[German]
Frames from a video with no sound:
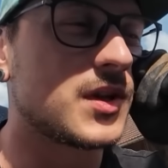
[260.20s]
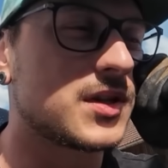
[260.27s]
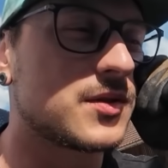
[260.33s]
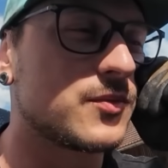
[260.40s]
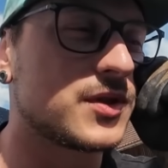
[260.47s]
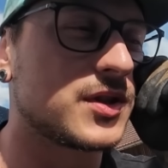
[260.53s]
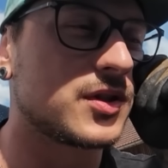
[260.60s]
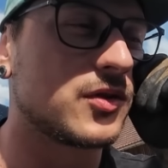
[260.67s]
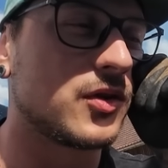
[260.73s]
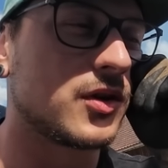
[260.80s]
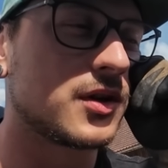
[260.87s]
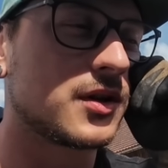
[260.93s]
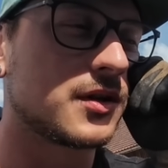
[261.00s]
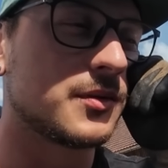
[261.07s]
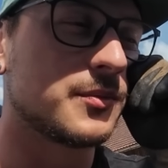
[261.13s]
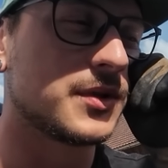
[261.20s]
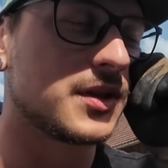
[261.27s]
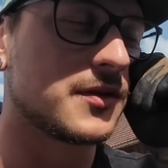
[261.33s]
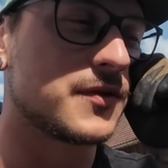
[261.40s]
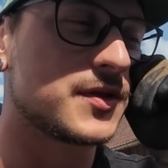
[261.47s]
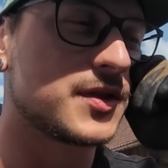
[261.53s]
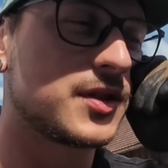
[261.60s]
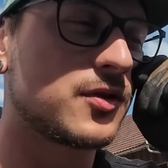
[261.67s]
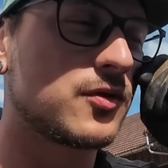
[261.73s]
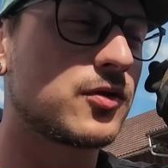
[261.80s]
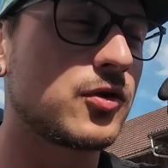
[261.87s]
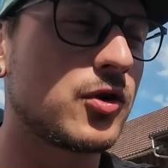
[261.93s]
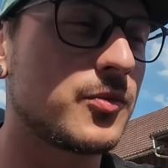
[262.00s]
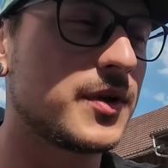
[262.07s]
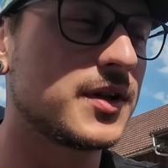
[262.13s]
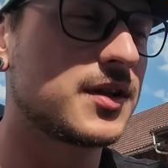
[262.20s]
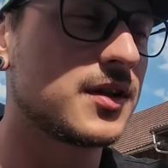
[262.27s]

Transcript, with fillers: Jetzt muss ich noch mit der Versicherung nochmal